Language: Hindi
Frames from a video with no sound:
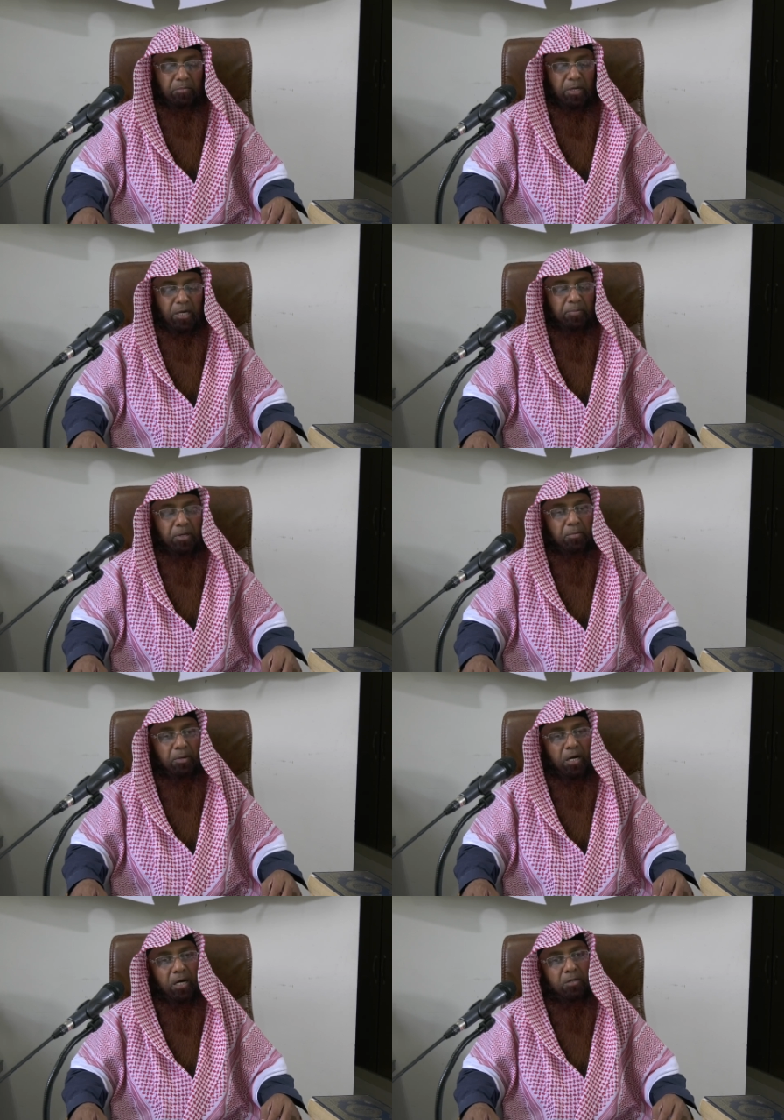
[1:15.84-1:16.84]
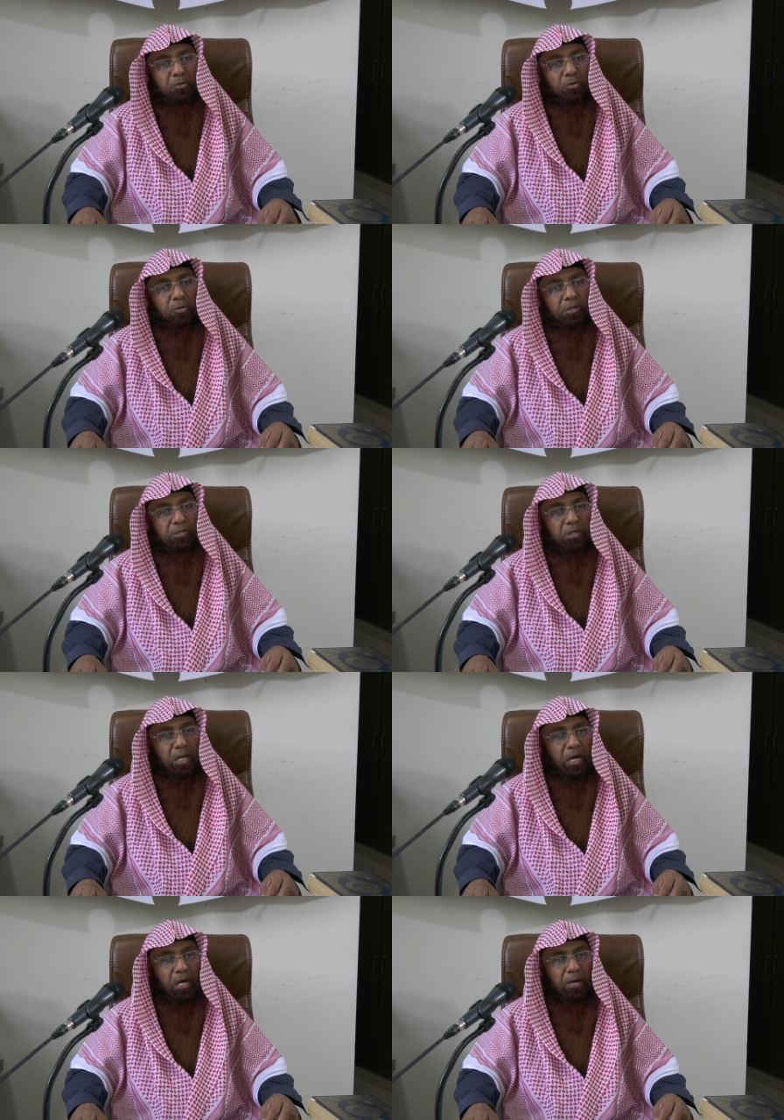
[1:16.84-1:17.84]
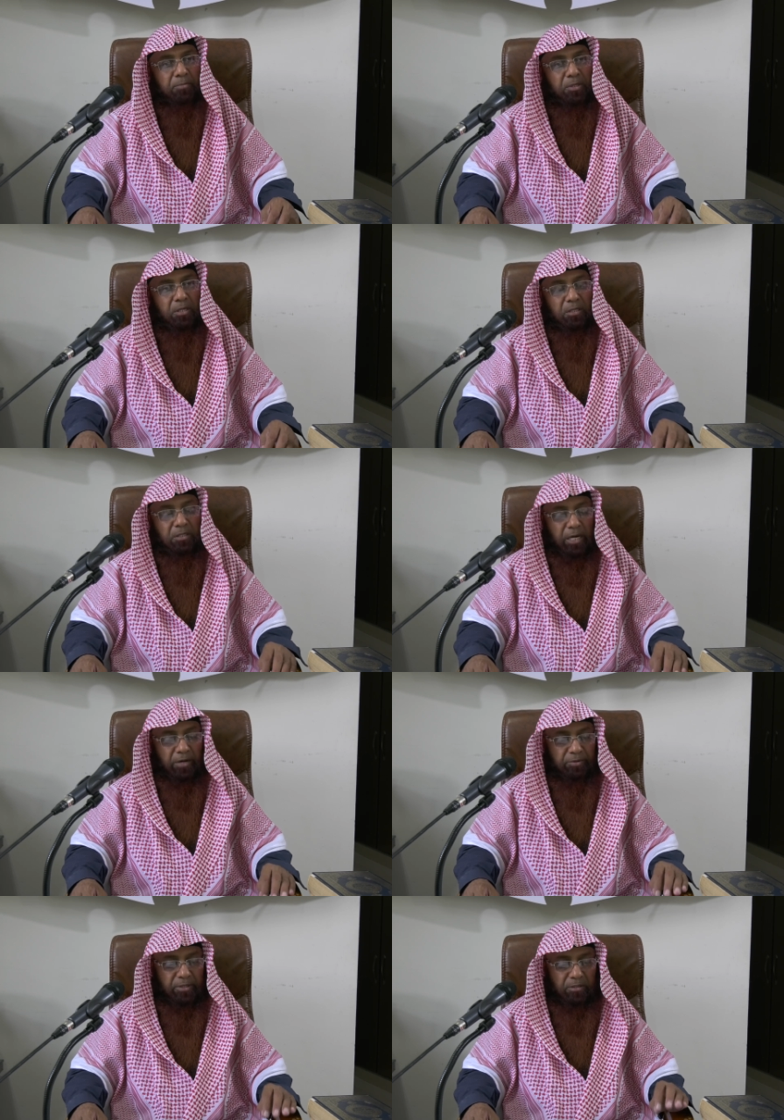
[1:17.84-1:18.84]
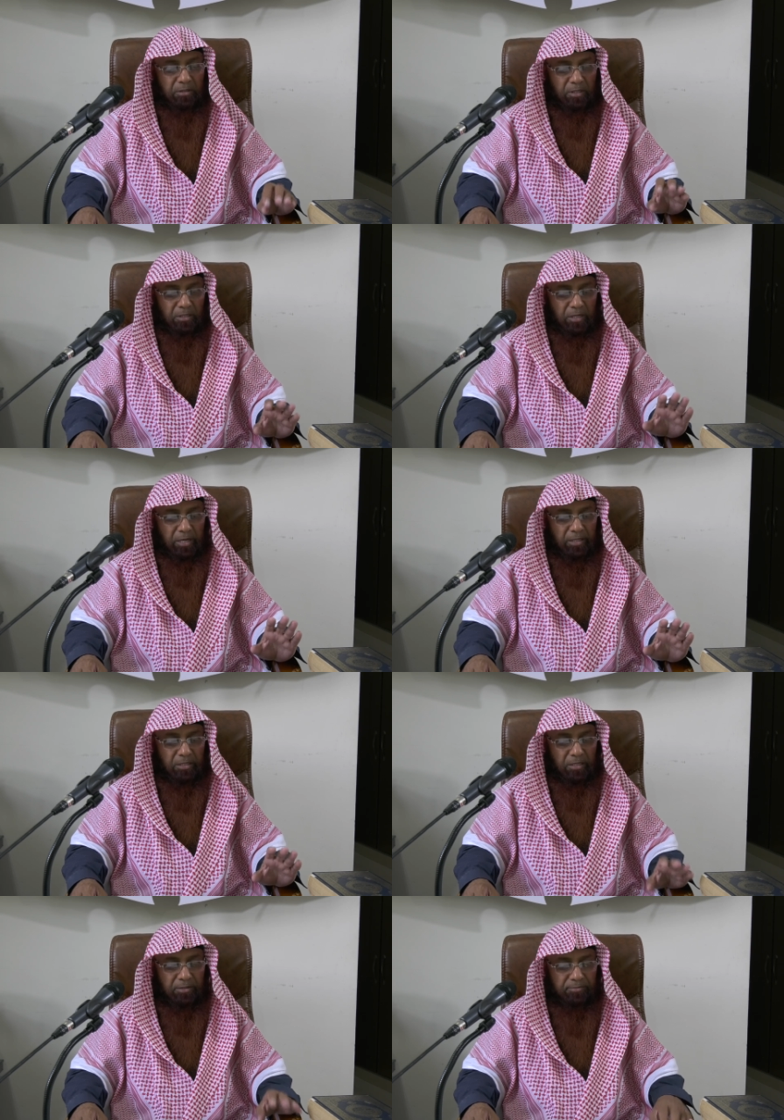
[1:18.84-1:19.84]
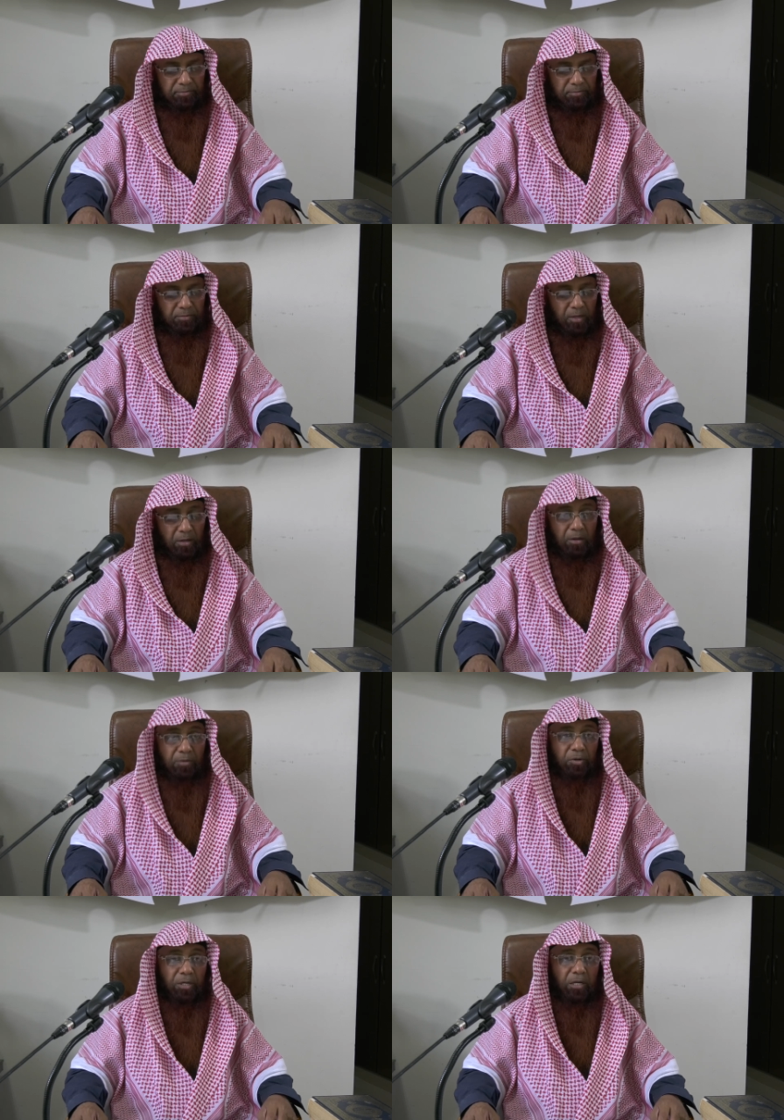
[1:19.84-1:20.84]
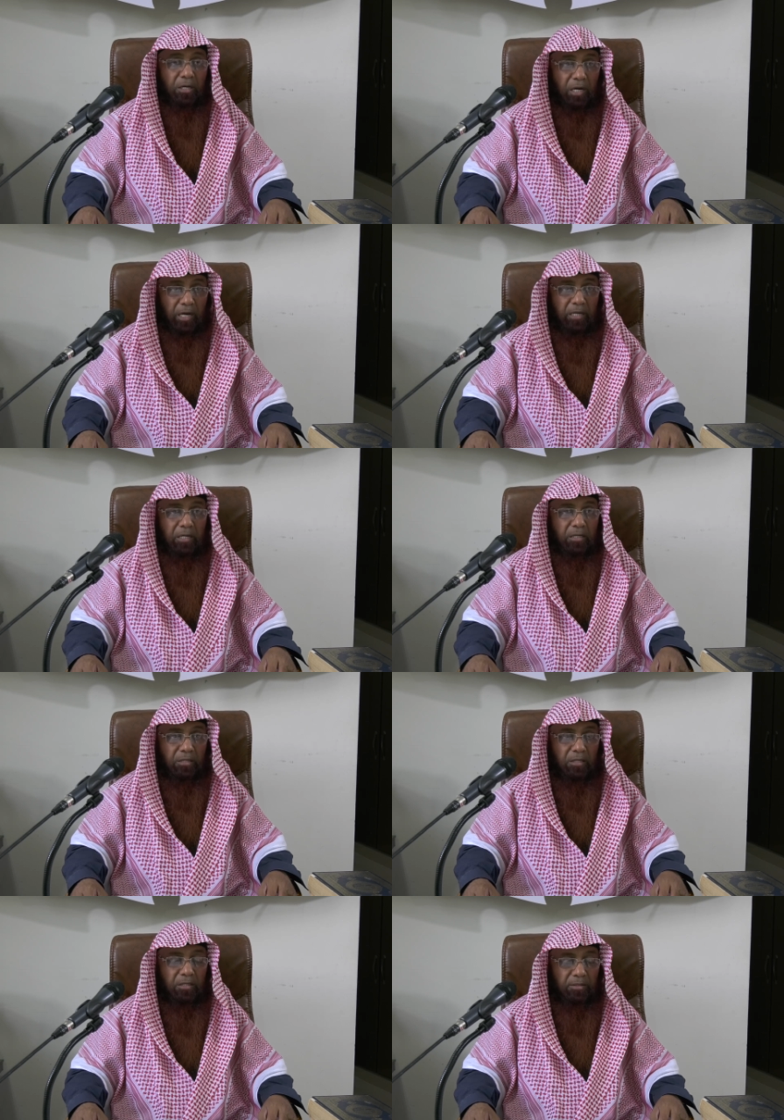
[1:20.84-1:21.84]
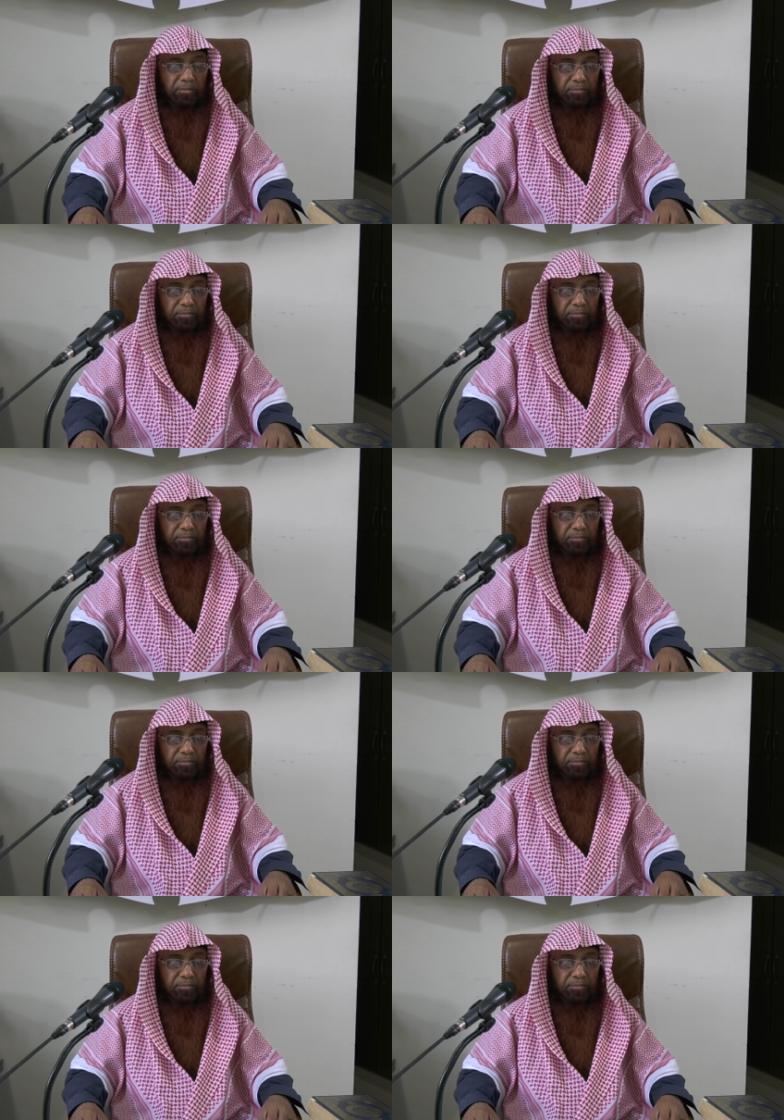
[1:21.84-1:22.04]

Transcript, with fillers: मैं अपनी माँ को इस्लाम की दावत देता रहता और वह इनकार करती थी